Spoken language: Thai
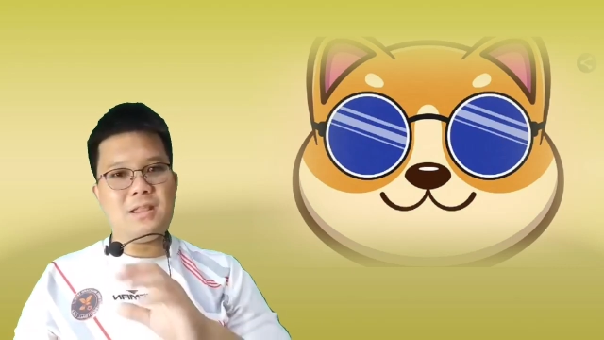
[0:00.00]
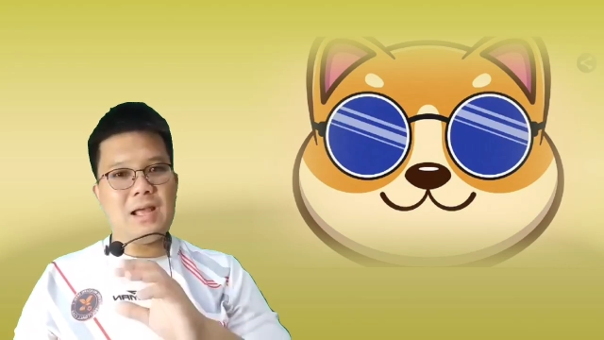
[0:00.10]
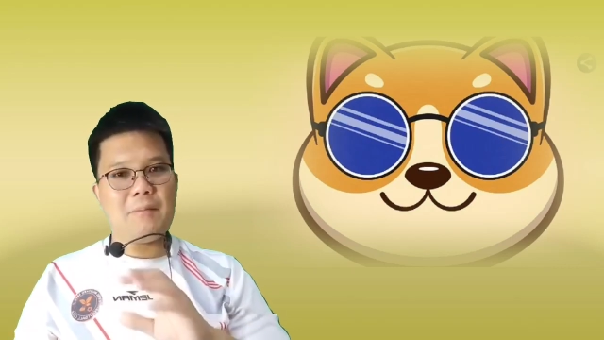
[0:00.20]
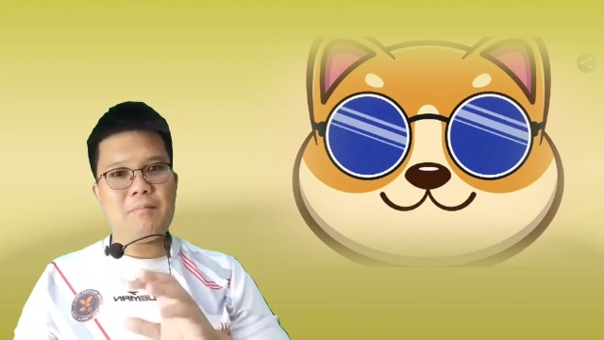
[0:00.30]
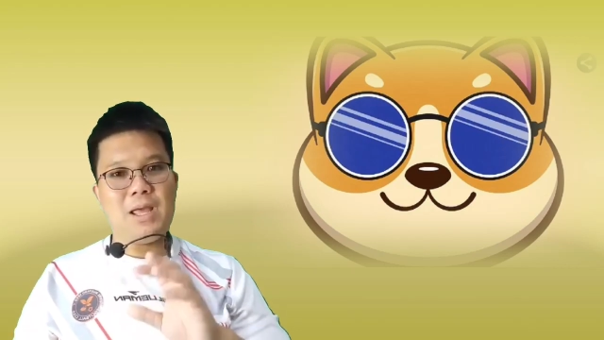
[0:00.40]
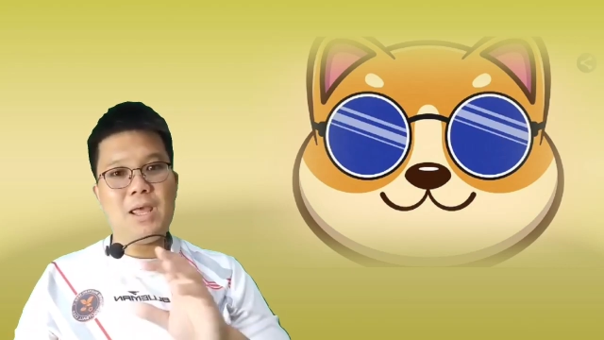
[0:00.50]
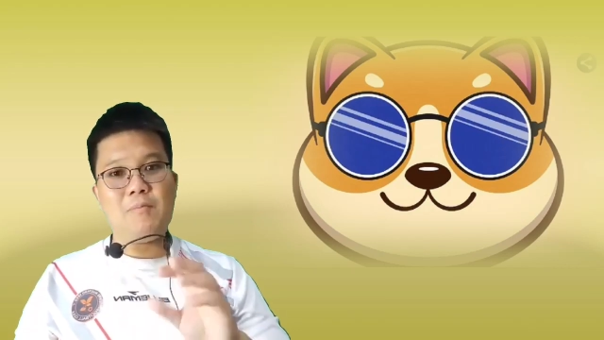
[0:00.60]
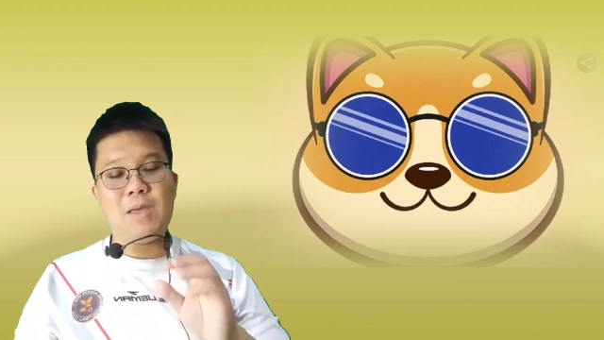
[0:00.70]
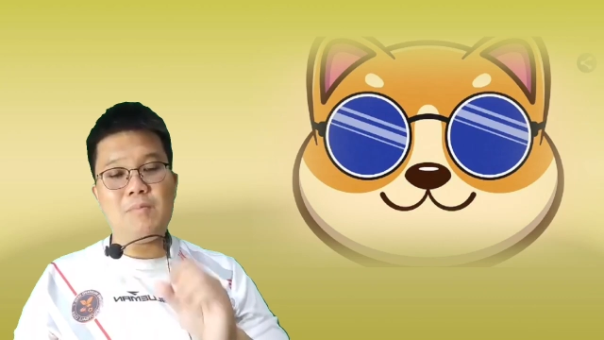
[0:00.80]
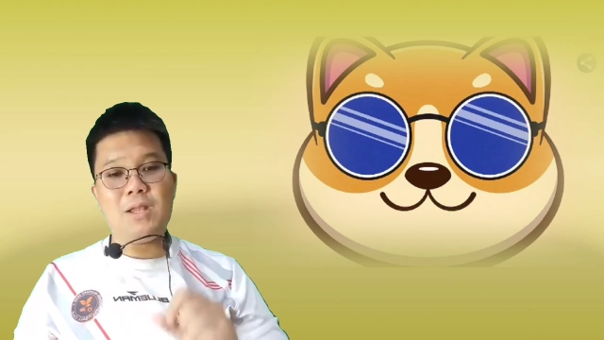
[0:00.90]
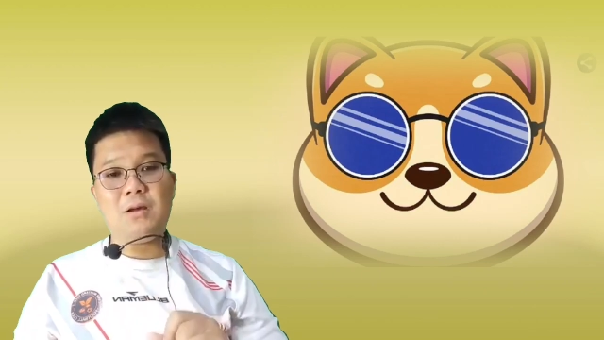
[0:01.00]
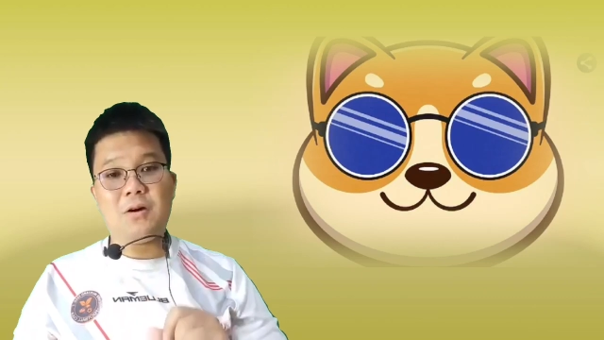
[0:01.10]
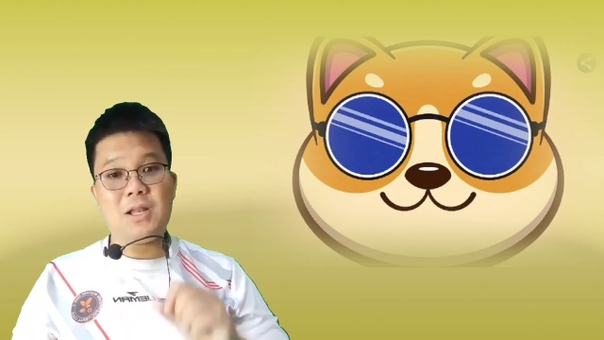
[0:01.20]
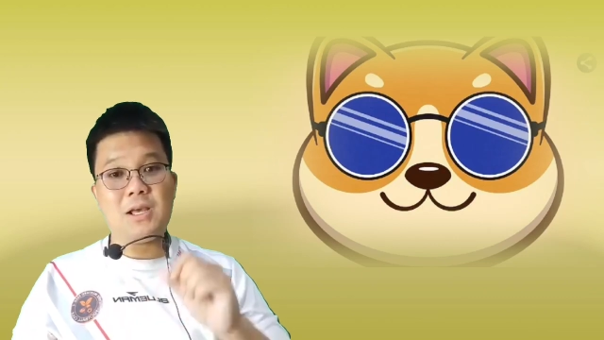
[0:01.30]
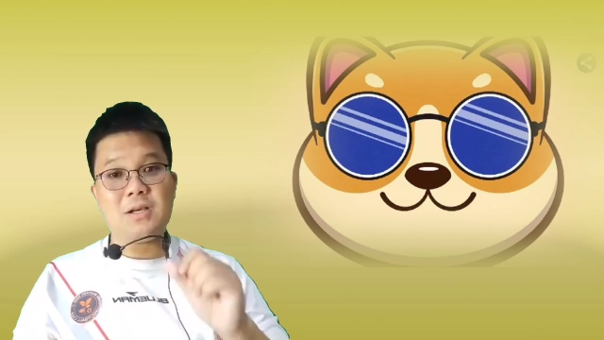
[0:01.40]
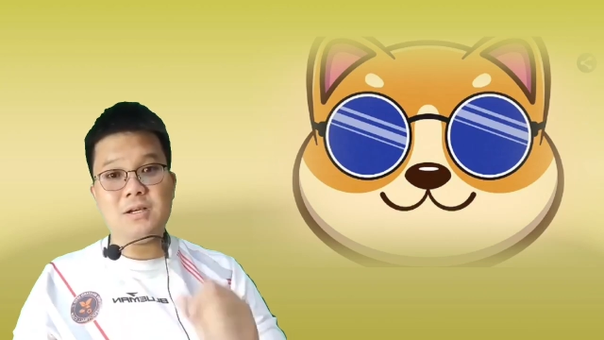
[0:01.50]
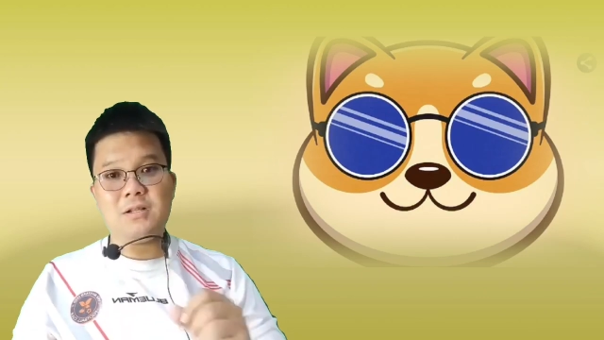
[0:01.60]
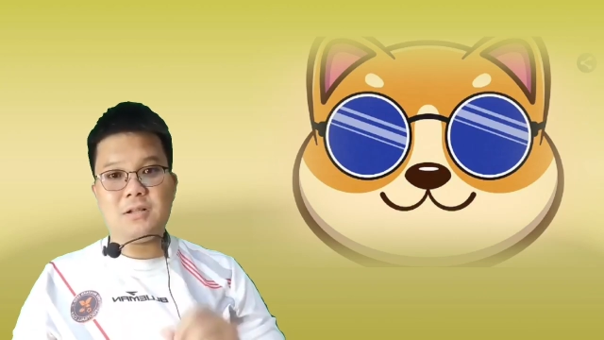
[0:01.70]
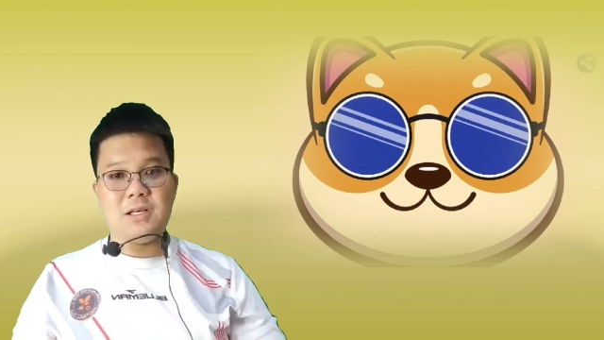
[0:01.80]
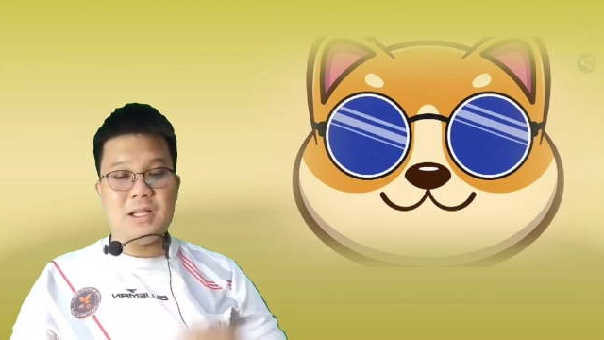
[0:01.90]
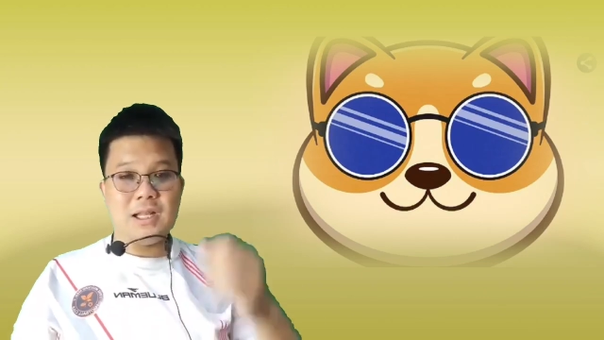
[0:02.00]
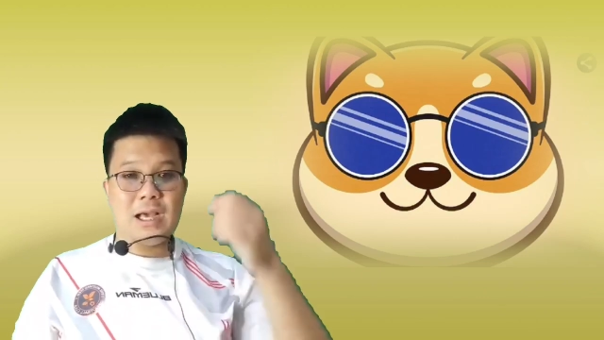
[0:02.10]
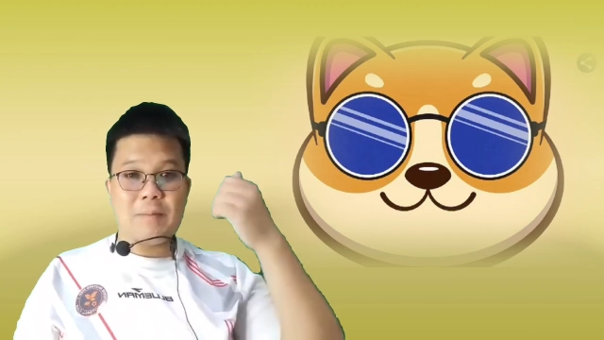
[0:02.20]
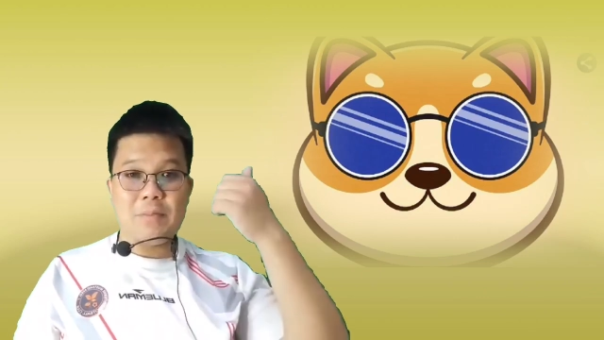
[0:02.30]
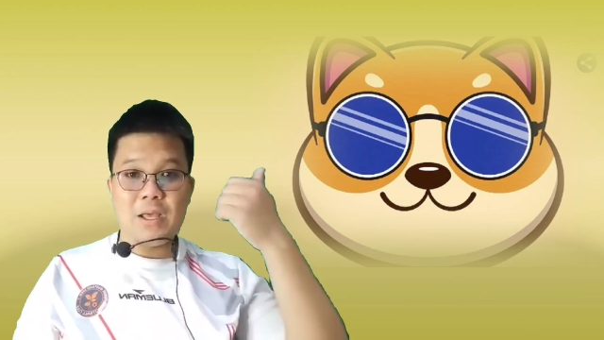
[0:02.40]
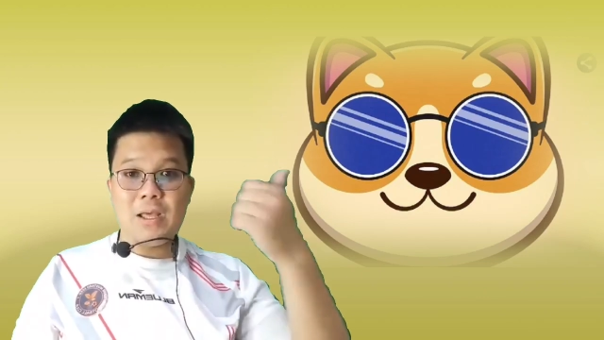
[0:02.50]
ทำมาให้เบี้ดอสเนี่ยขึ้นนะครับ